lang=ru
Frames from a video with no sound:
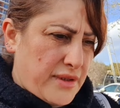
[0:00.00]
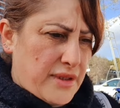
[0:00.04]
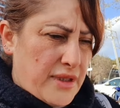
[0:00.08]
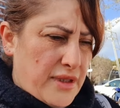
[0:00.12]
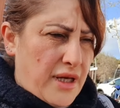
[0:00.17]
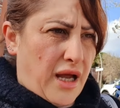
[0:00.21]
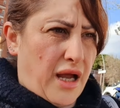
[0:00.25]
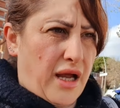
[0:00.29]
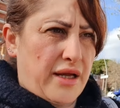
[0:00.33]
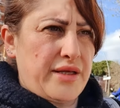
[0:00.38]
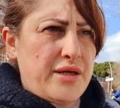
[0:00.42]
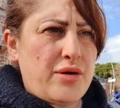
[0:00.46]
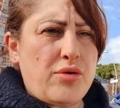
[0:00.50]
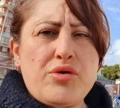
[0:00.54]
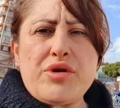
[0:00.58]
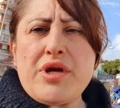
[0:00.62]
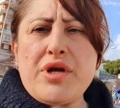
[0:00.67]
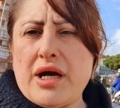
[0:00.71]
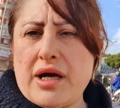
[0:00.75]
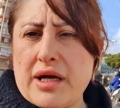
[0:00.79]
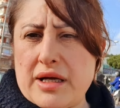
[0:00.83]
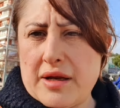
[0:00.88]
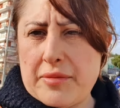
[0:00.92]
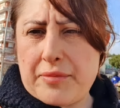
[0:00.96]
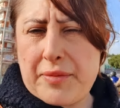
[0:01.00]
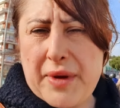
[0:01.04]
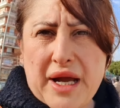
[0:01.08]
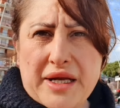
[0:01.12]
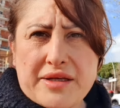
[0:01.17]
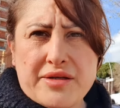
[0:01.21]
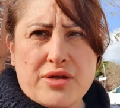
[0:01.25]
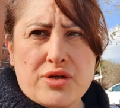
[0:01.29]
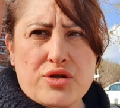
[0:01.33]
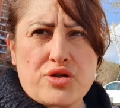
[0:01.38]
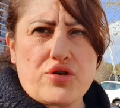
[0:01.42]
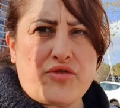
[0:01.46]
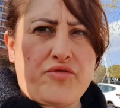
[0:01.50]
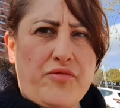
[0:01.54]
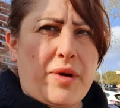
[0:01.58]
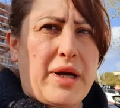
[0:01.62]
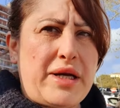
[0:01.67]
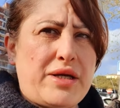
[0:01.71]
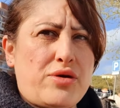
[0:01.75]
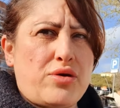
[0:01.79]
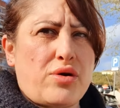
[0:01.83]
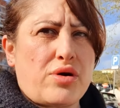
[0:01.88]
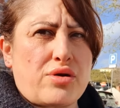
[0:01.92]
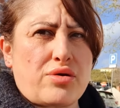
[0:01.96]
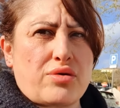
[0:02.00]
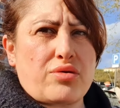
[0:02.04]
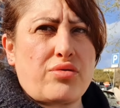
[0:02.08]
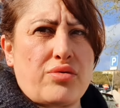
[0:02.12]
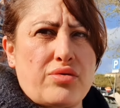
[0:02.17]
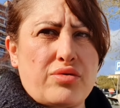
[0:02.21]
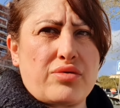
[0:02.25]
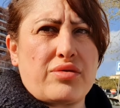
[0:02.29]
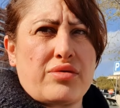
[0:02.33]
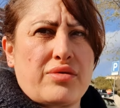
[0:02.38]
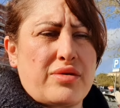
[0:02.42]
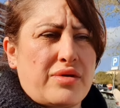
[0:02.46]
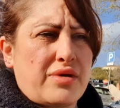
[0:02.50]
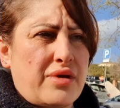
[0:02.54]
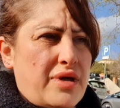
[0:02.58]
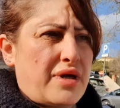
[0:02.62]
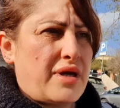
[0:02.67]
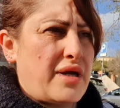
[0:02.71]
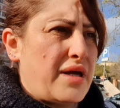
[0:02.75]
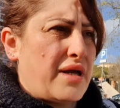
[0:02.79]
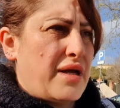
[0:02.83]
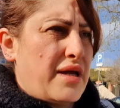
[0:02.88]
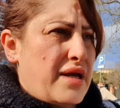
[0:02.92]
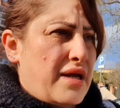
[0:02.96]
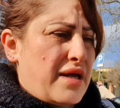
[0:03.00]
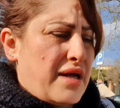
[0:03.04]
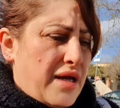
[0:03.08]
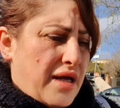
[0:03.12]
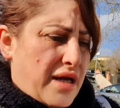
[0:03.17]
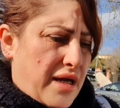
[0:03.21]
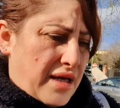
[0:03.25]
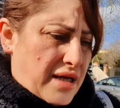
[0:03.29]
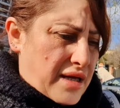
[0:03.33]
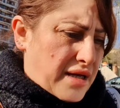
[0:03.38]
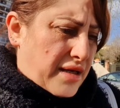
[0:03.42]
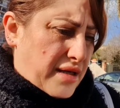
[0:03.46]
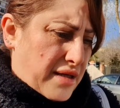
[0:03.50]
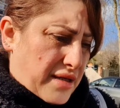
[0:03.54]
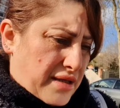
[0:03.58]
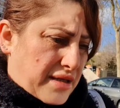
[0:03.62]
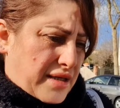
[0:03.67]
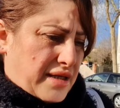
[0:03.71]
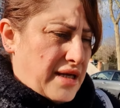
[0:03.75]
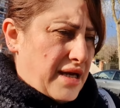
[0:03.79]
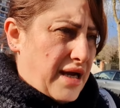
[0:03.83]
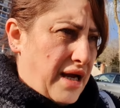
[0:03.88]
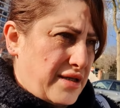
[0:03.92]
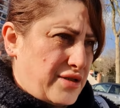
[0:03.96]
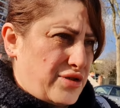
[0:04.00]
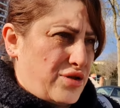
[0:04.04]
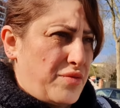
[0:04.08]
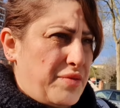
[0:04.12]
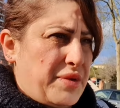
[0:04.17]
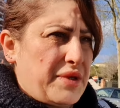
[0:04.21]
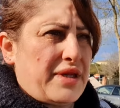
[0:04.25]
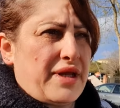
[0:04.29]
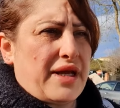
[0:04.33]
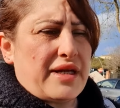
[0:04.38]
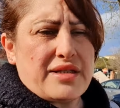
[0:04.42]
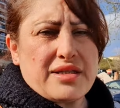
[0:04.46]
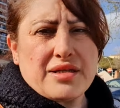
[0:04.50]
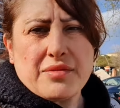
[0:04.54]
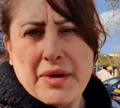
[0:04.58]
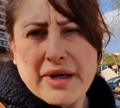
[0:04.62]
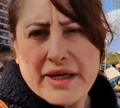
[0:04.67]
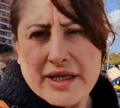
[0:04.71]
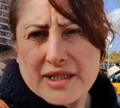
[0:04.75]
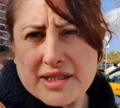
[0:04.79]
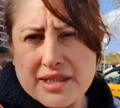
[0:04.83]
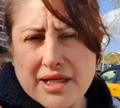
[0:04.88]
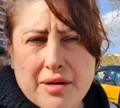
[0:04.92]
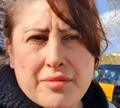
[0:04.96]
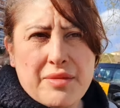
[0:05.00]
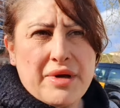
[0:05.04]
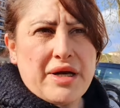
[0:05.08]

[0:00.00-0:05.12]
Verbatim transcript: они уехали пятницу в Майорку. И особенно эти мои самые